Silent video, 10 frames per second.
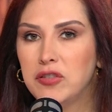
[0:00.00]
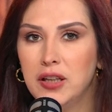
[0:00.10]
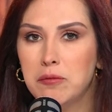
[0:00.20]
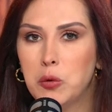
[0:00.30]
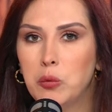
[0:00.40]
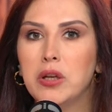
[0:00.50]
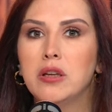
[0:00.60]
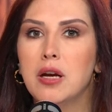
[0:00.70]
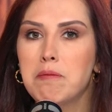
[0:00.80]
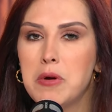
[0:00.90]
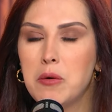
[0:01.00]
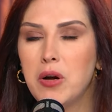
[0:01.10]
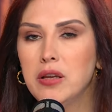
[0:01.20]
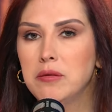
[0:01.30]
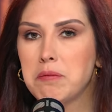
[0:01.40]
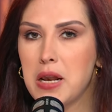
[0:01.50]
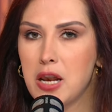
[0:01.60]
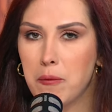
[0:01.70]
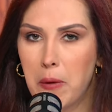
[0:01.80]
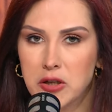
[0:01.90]
فيلم هو النمبر 1
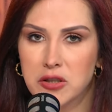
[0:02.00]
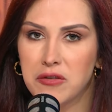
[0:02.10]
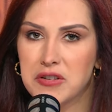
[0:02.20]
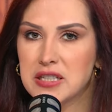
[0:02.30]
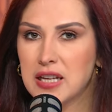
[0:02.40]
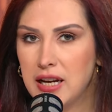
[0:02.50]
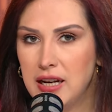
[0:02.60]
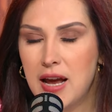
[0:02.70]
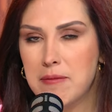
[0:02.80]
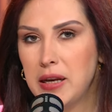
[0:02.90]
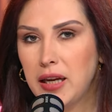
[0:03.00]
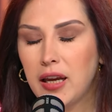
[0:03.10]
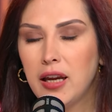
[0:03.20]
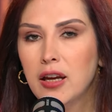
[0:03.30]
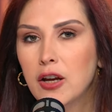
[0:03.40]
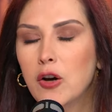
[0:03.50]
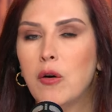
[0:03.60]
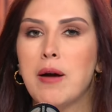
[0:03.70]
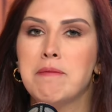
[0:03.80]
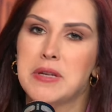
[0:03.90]
بالبوكس أوفيس الأمريكي
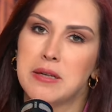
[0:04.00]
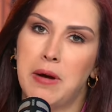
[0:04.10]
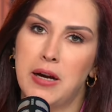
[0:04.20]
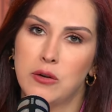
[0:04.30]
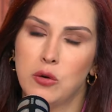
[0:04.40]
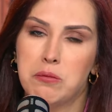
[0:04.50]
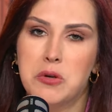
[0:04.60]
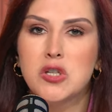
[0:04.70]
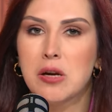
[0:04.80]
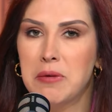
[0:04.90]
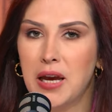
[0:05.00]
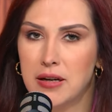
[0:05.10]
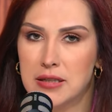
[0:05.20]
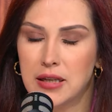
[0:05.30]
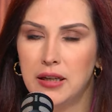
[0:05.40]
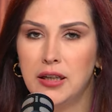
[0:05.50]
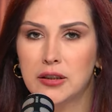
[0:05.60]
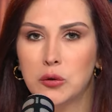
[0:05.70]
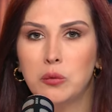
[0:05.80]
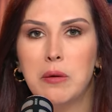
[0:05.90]
وعم بيتم عرضه بجميع
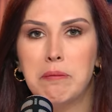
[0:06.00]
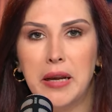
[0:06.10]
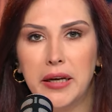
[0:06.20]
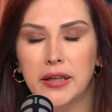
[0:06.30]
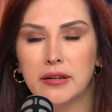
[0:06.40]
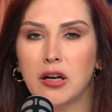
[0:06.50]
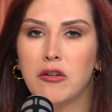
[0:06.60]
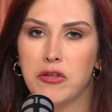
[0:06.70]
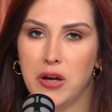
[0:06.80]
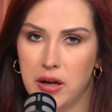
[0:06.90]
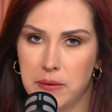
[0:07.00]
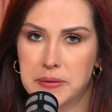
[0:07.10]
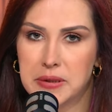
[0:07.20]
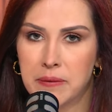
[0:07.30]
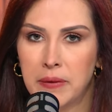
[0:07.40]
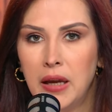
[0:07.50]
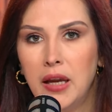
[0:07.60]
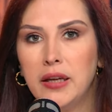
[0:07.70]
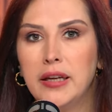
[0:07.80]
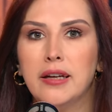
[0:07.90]
الصالات هو Planet of the Apes
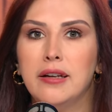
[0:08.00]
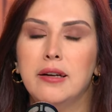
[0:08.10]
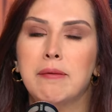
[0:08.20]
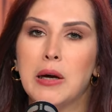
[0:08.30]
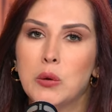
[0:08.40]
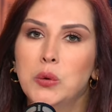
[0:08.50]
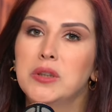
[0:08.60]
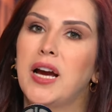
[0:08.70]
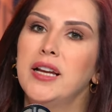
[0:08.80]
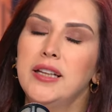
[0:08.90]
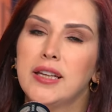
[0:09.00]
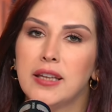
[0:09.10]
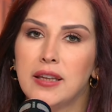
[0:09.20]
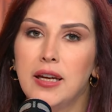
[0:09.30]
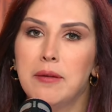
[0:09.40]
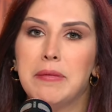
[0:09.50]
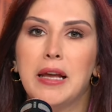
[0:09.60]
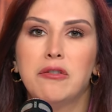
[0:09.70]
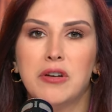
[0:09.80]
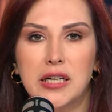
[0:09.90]
يلي مأخوذ عن الكتاب
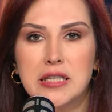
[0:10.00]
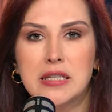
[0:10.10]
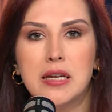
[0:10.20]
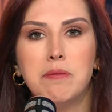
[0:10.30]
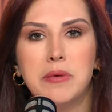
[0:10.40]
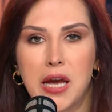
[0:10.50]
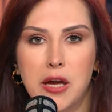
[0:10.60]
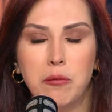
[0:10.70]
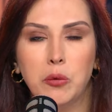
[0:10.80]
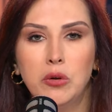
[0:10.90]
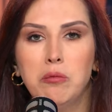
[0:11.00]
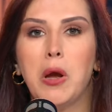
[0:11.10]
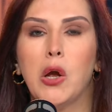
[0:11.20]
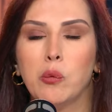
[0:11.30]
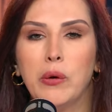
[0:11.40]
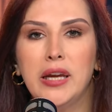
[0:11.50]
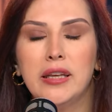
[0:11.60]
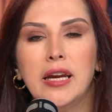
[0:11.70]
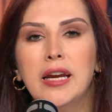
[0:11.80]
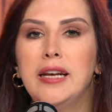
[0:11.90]
للفرنسي بيير بول بعنوان
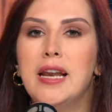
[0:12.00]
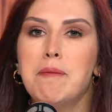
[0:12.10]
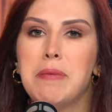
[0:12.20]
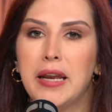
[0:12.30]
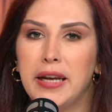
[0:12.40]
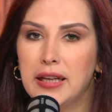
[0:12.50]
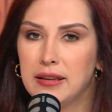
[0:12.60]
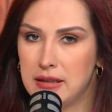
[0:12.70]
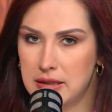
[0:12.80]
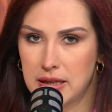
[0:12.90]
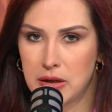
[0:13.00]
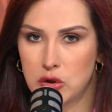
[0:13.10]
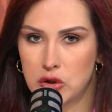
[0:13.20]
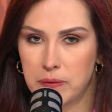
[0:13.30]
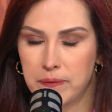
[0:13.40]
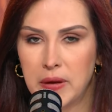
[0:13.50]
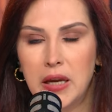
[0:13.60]
لا بلانيت دي سانش